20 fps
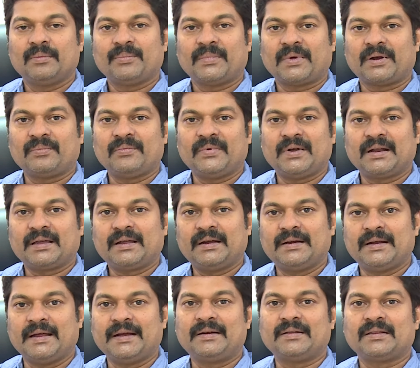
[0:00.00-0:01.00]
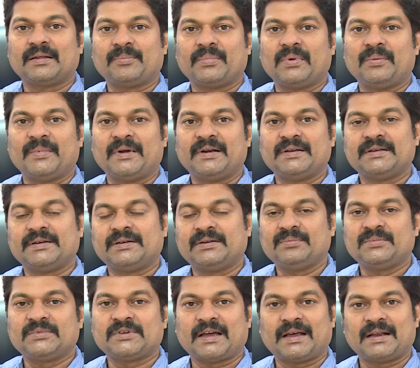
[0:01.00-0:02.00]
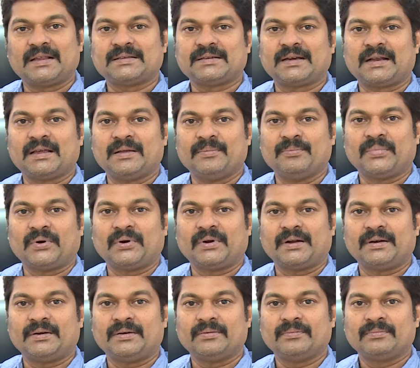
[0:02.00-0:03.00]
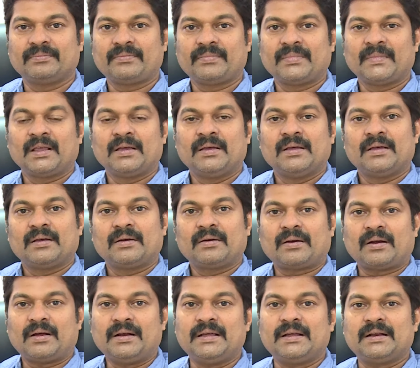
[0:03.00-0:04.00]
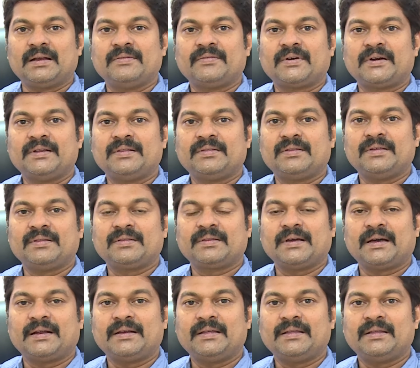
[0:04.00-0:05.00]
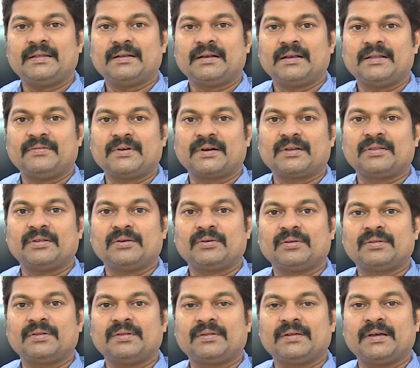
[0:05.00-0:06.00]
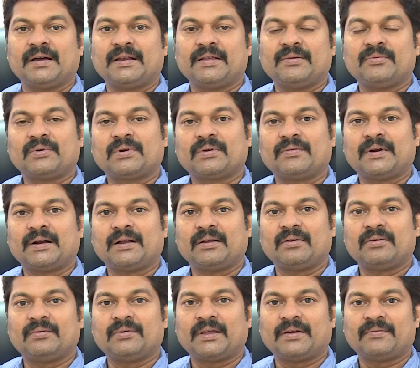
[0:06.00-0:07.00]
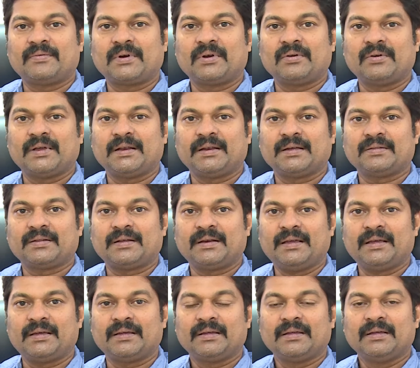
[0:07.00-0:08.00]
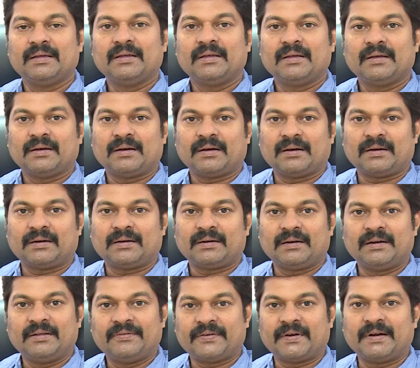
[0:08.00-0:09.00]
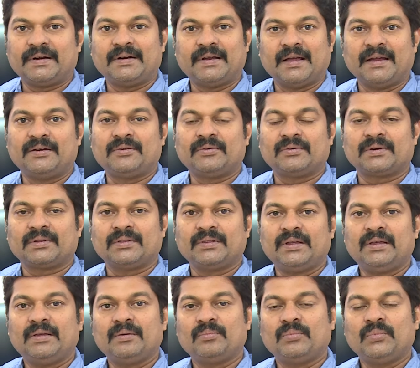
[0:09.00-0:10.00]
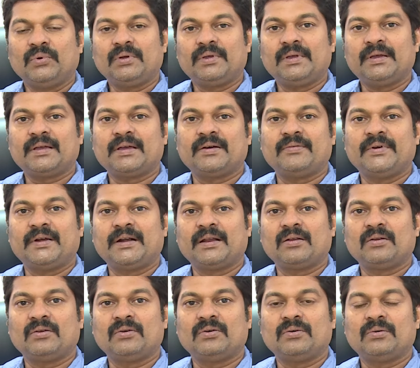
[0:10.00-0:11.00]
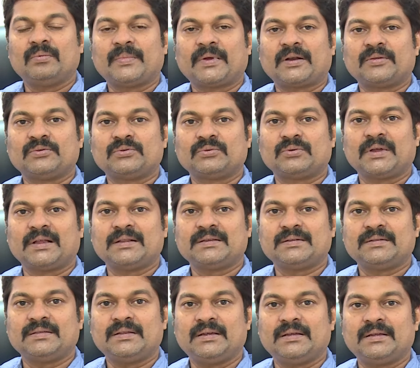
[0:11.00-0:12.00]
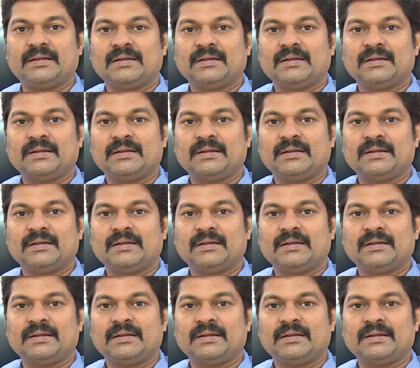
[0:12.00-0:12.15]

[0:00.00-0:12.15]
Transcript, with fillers: మనం వీళ్ళకి డైట్ సప్లిమెంట్ చేయటం చాలా చాలా ఇంపార్టెంట్ క్రానిక్ లివర్ డిసీజ్ కానీ లివర్ సిరోసిస్ కానీ ఉన్న వాళ్ళలో ఎవరిలో అయినా సరే డిఫరెంట్ డైట్ ఉంటుంది ముఖ్యంగా వీళ్ళల్లో మనం చూడాల్సింది